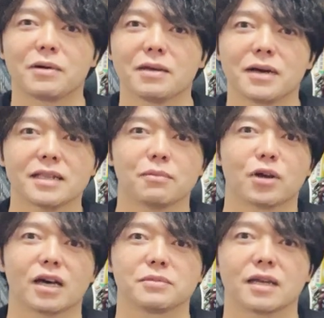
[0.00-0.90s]
暴れ回って
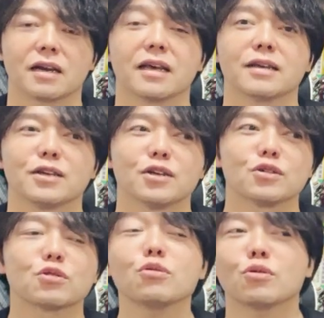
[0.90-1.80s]
もらうみたいなね
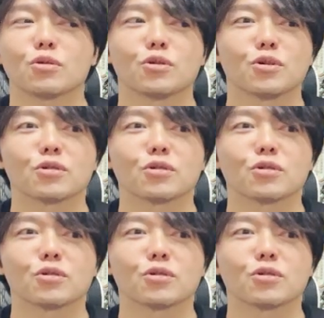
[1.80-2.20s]
その